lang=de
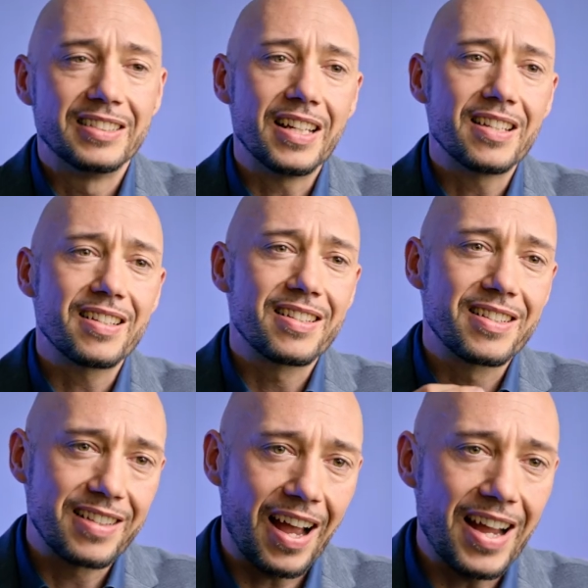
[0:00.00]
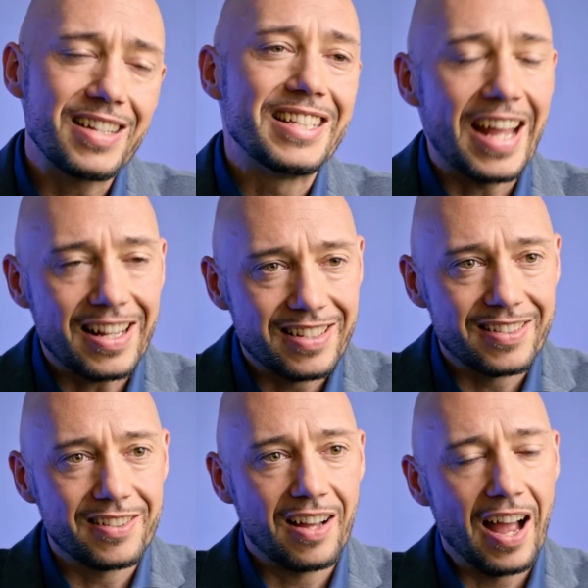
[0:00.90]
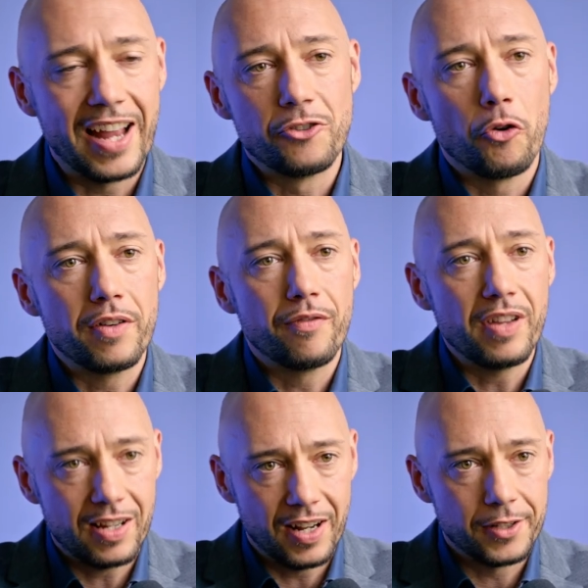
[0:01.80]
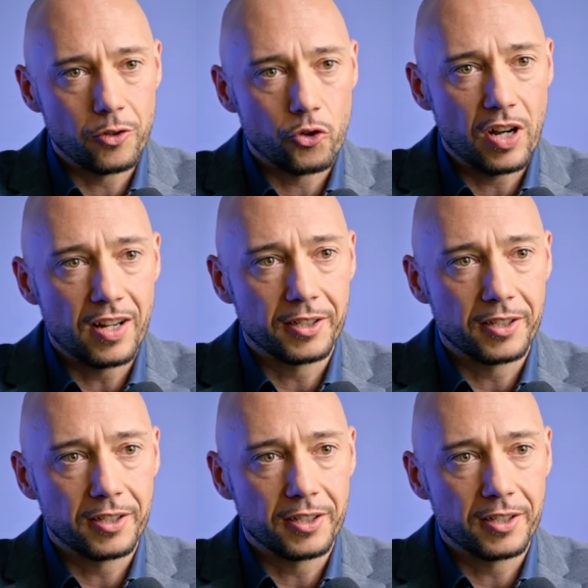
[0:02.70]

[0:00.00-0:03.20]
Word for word: dann ist es Zeit, jetzt einen neuen Weg einzuschlagen.